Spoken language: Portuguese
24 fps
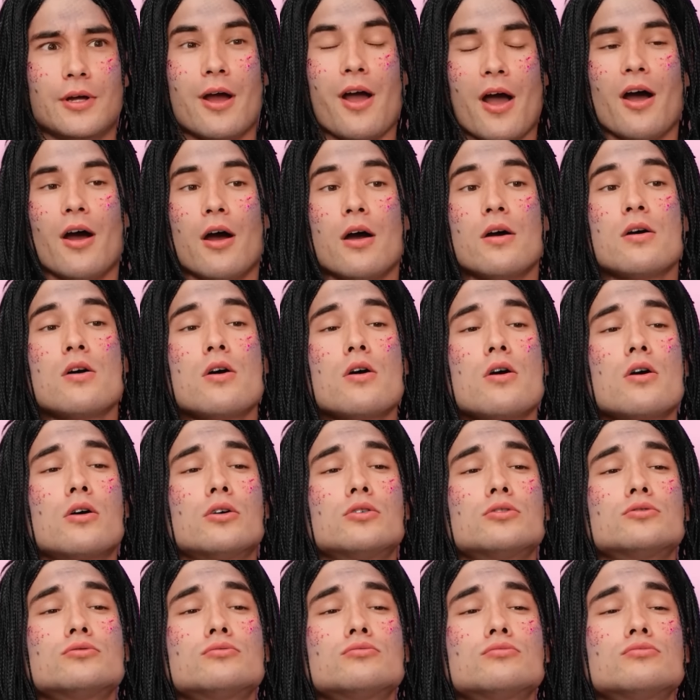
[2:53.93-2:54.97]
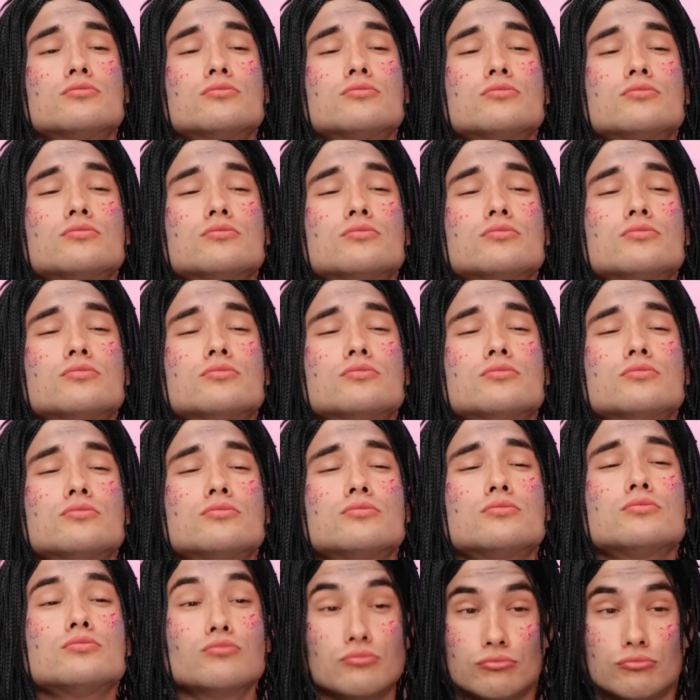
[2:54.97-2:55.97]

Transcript: E que chova.